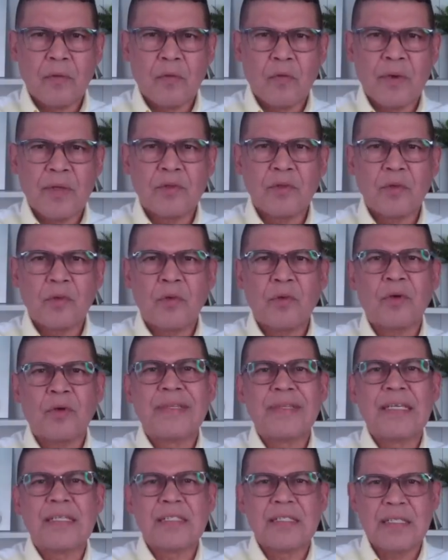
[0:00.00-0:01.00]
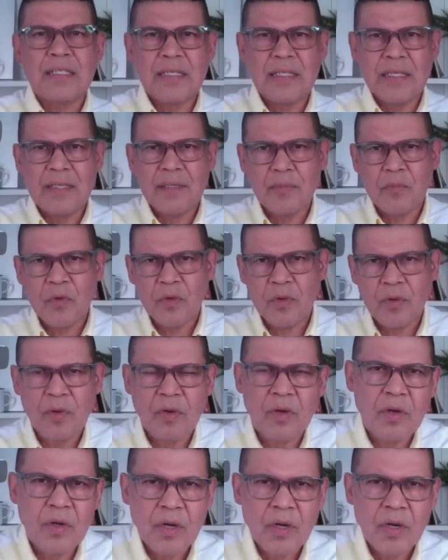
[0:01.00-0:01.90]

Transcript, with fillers: cuando nos decidimos